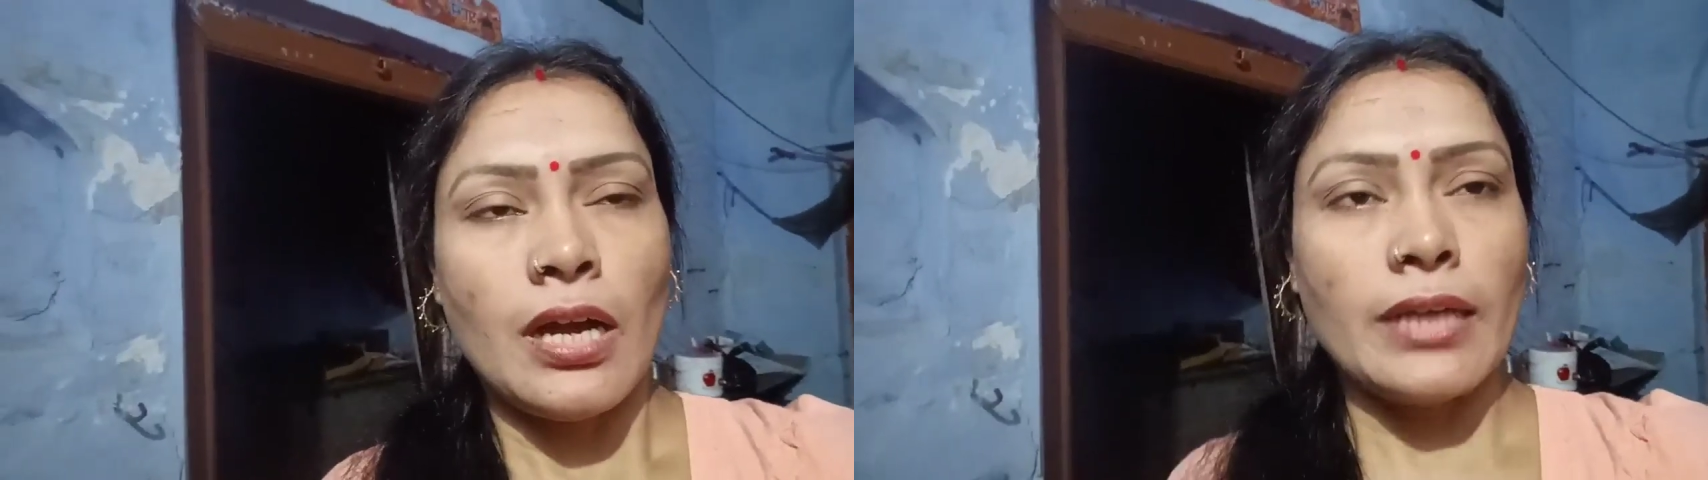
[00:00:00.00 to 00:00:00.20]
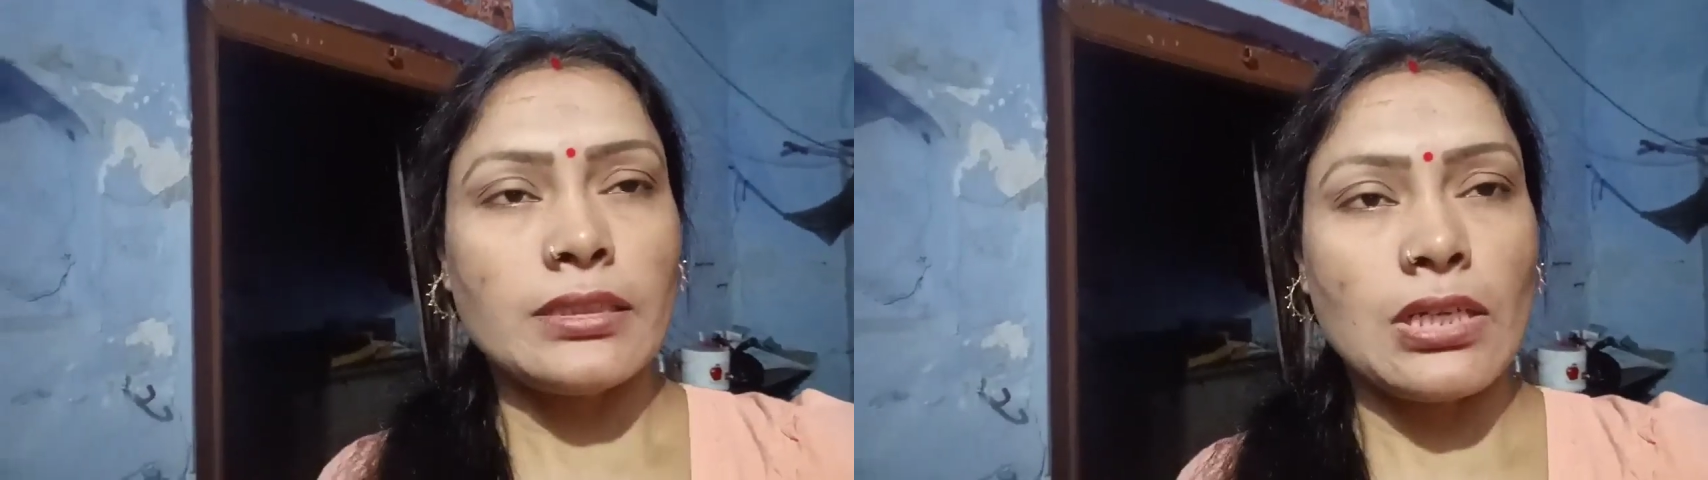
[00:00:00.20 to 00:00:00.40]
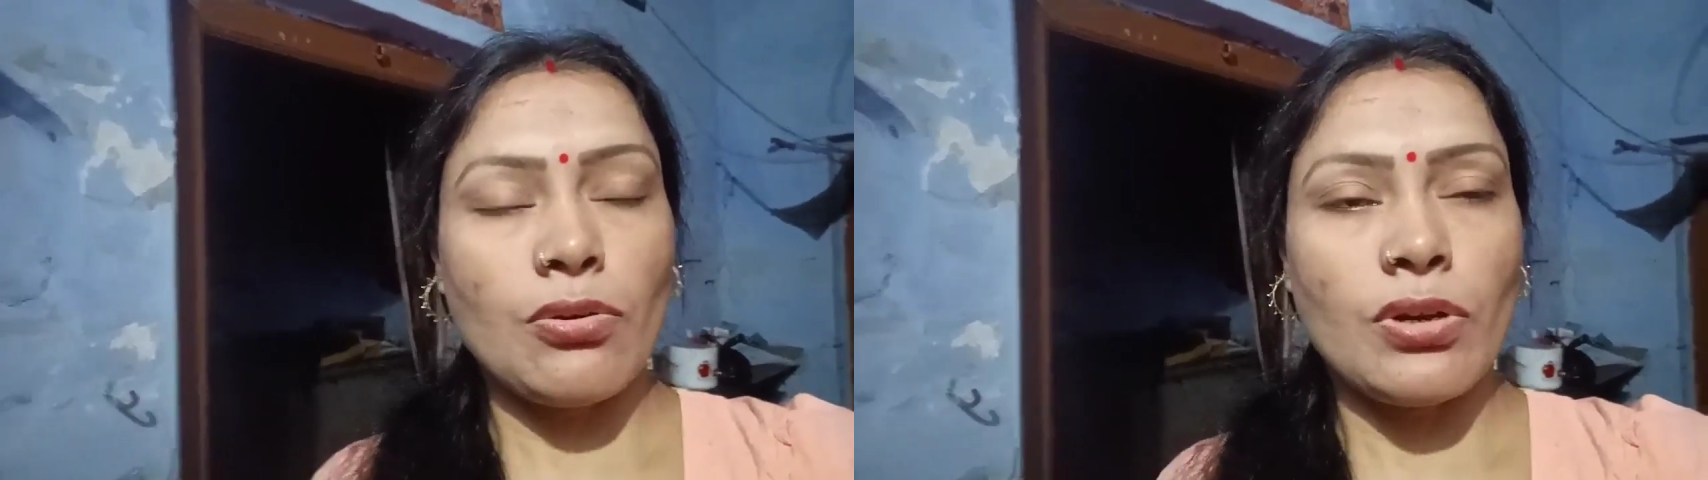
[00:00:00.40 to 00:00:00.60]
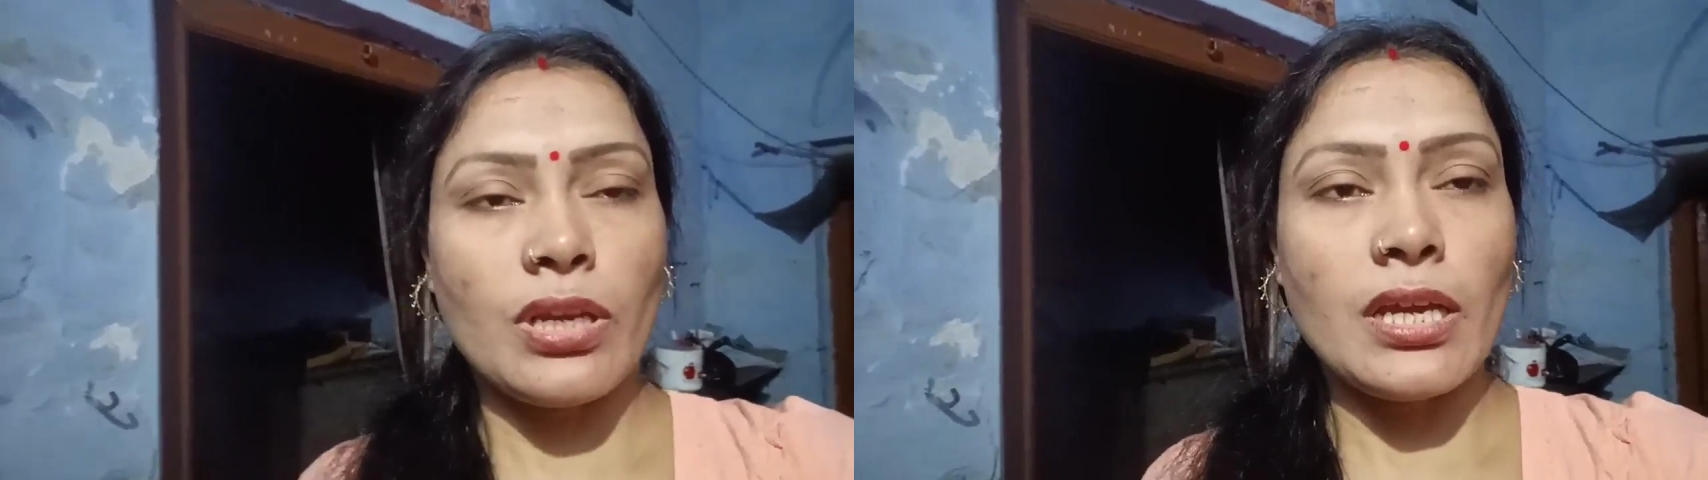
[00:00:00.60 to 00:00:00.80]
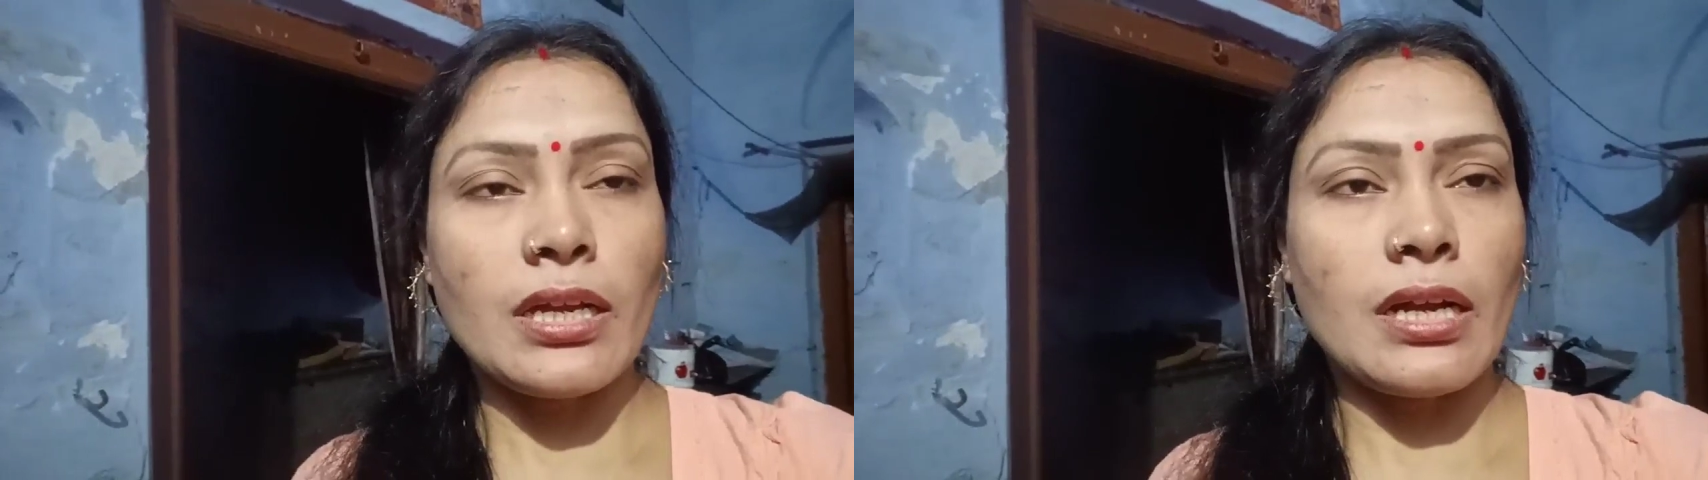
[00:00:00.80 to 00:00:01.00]
আজকে
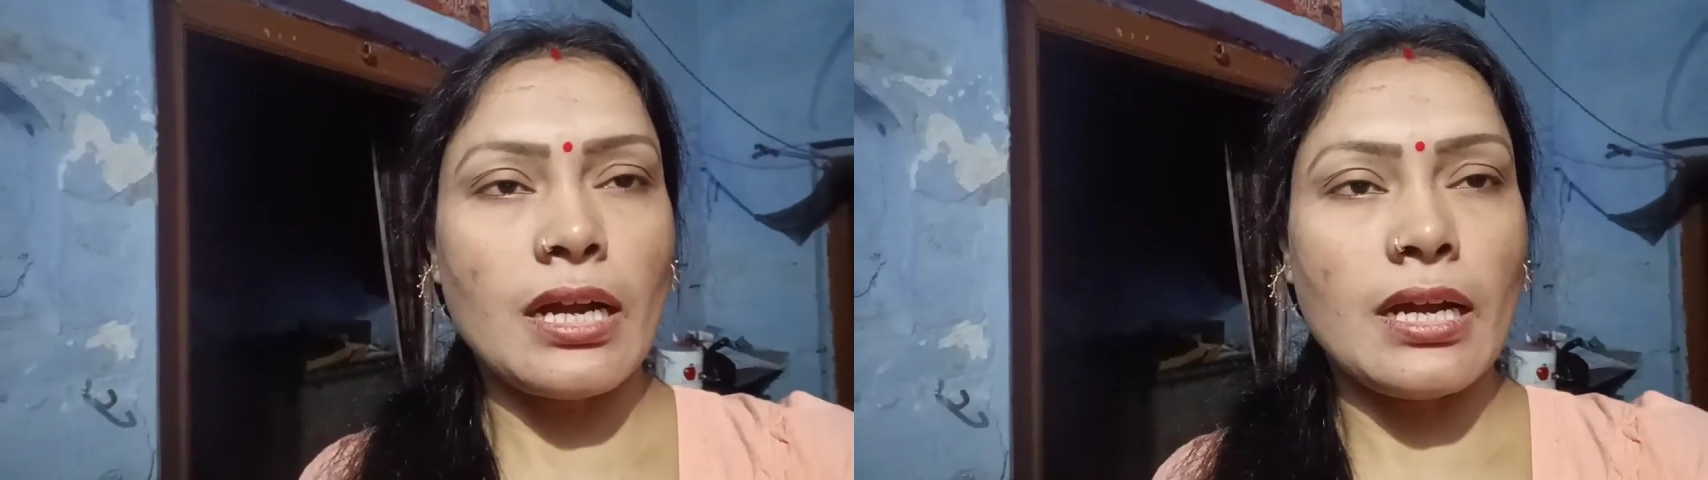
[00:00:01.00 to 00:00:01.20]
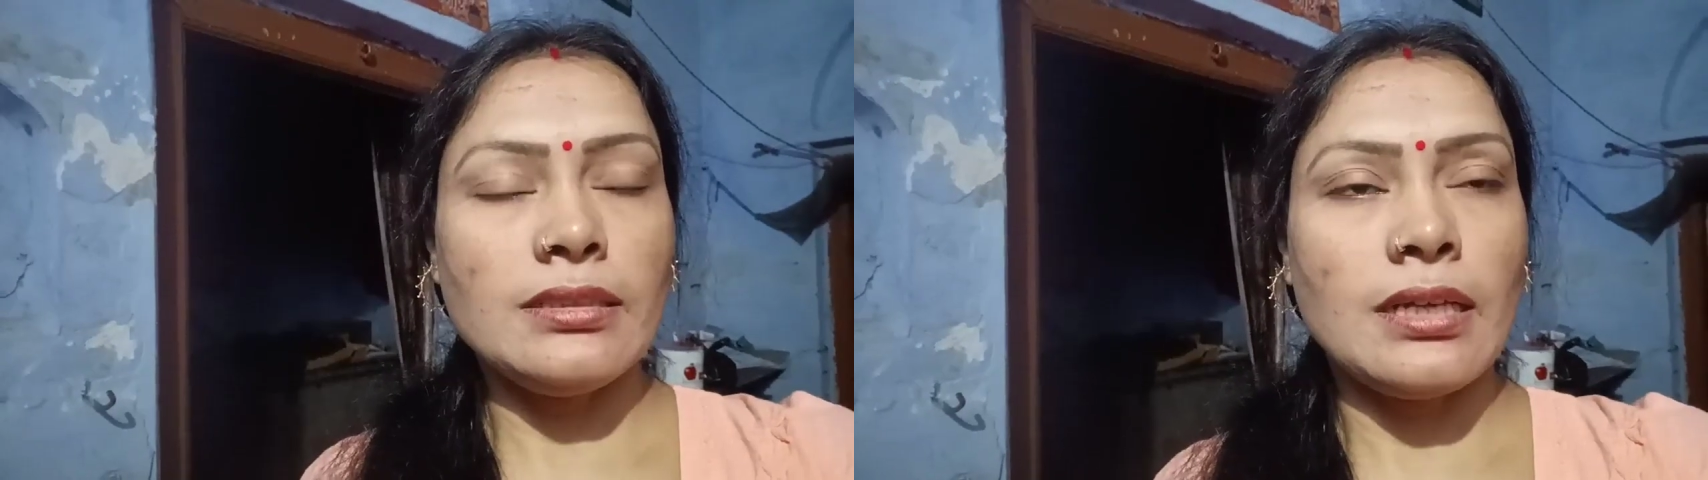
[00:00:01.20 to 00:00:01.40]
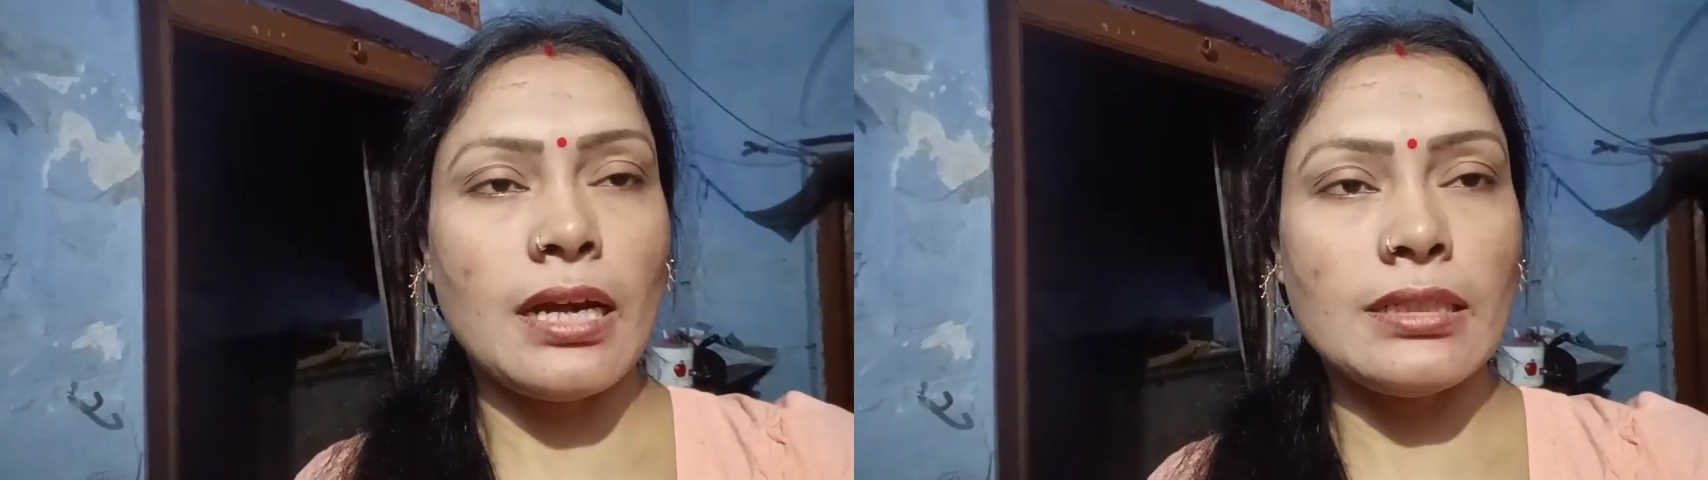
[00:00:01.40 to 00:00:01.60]
অনেক কাজ